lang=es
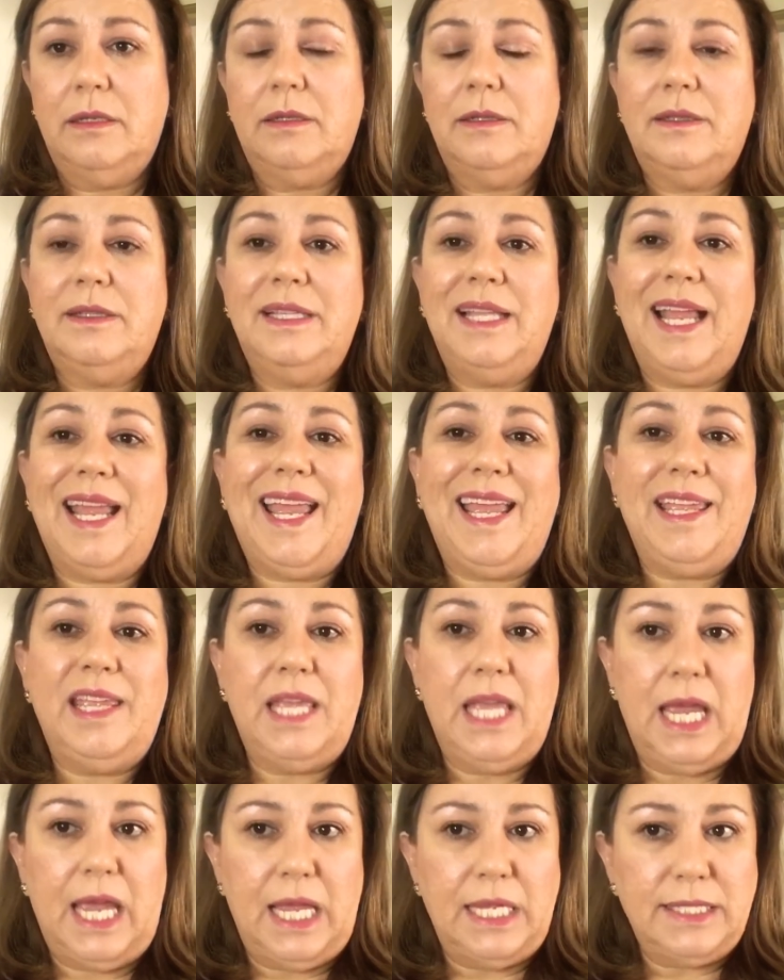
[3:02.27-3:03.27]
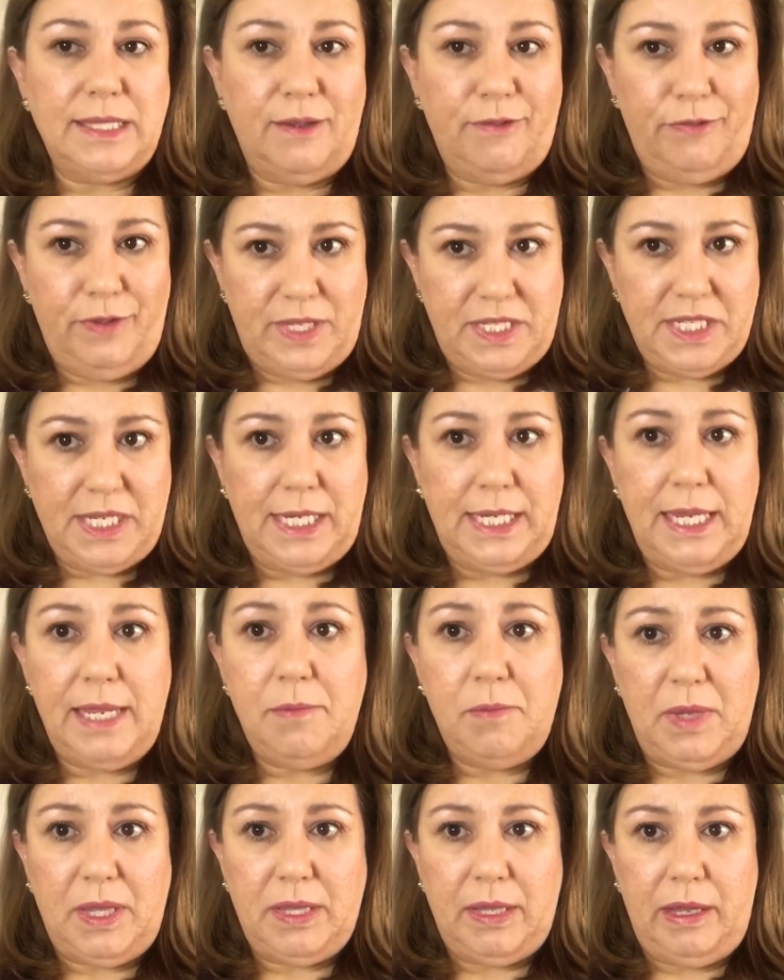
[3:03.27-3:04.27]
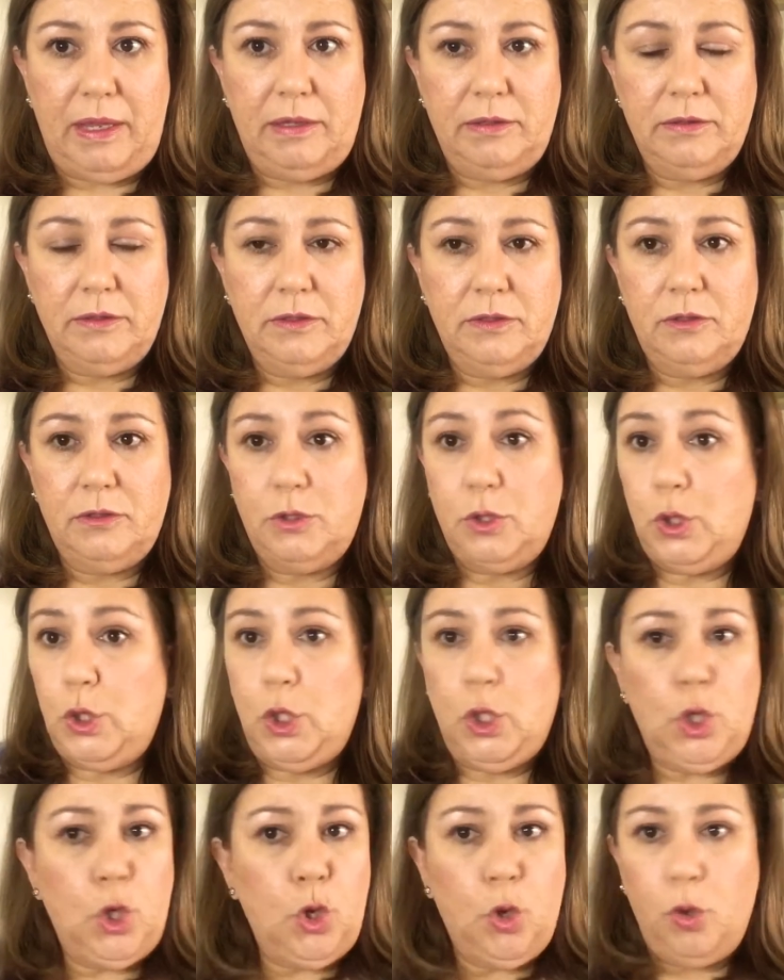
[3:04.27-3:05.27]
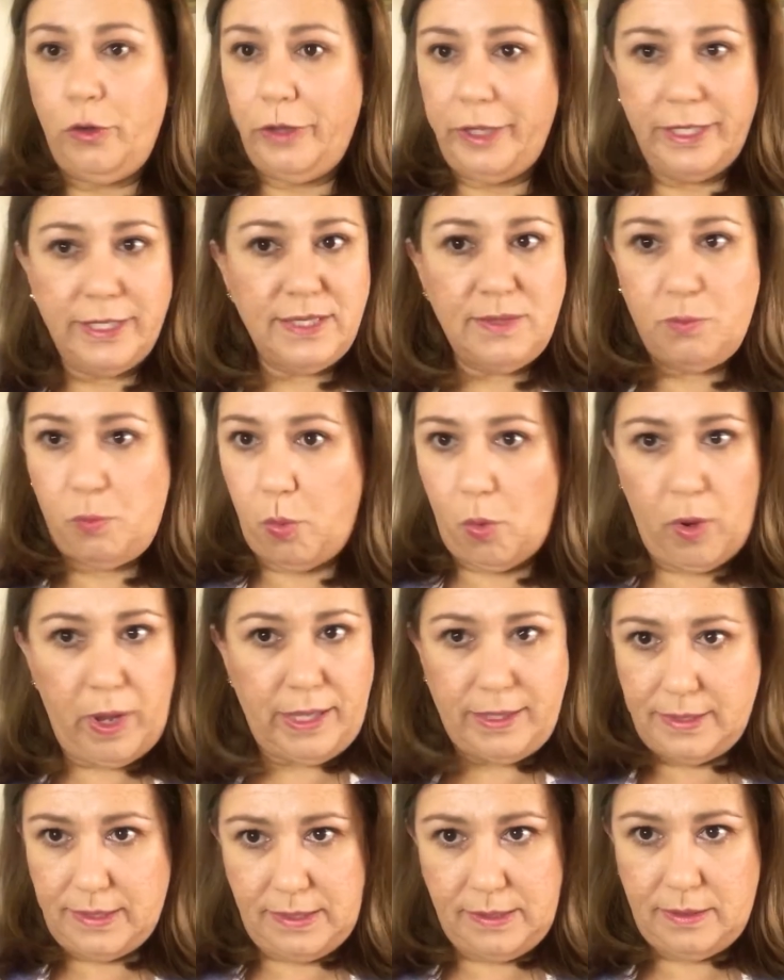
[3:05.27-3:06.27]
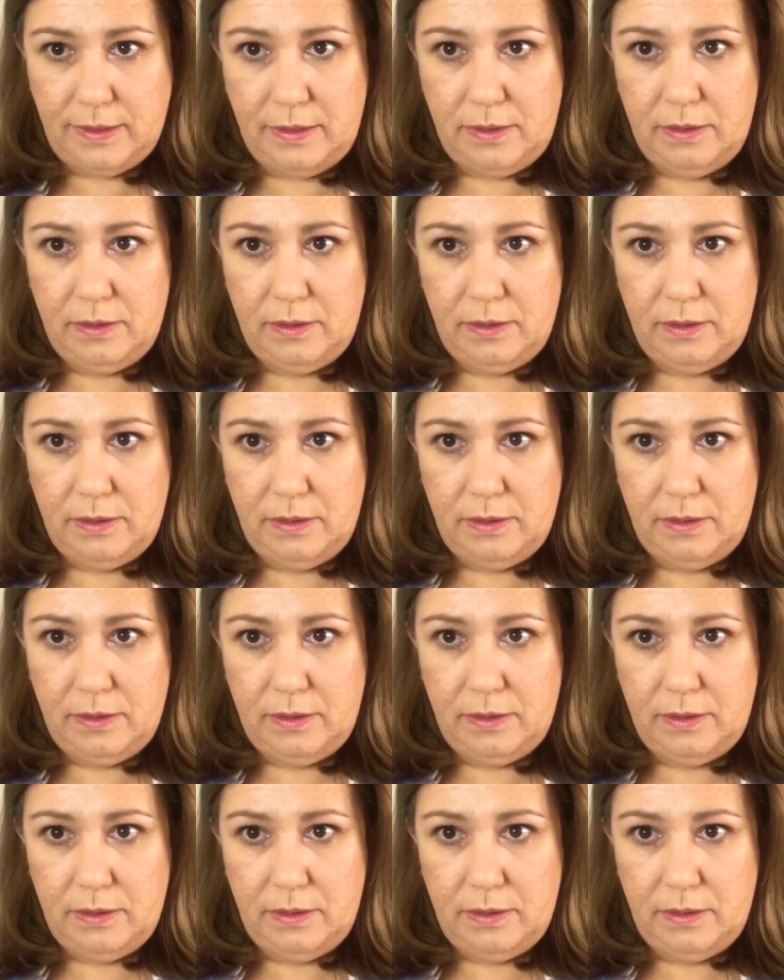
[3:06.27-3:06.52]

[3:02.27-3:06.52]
de que llegue esa fecha límite, no después.